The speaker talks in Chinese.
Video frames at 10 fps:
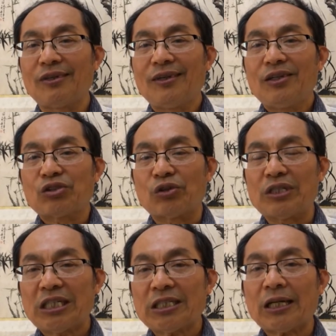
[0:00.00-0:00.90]
所以
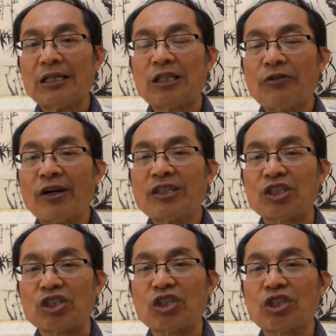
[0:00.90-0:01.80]
现在西方
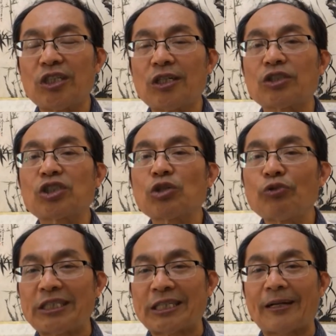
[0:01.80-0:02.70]
其实是一个自
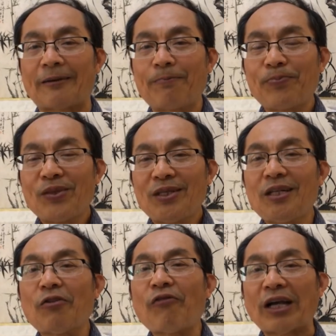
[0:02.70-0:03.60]
卫战。一
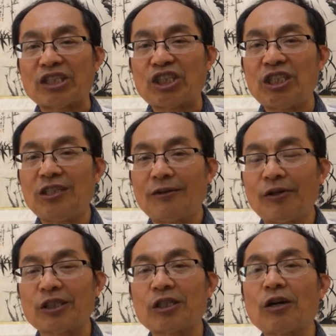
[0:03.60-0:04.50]
个反击
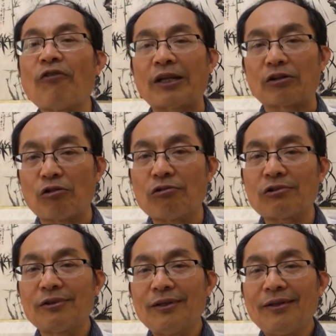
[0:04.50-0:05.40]
或者一个反攻，
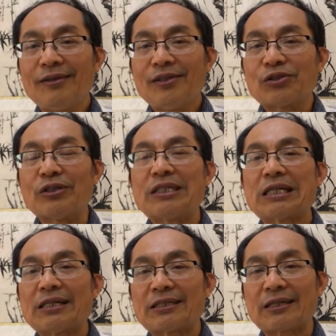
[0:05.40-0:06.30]
所以这
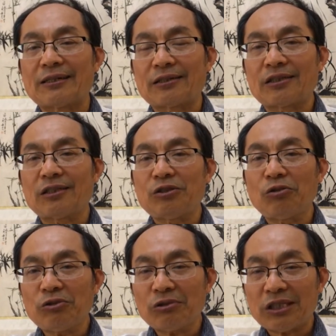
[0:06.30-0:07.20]
个这个是用
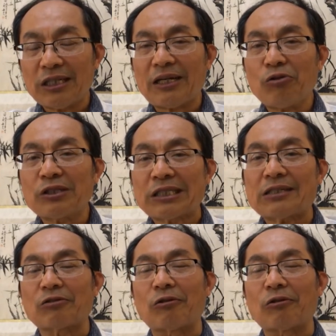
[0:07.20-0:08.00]
用应该用这种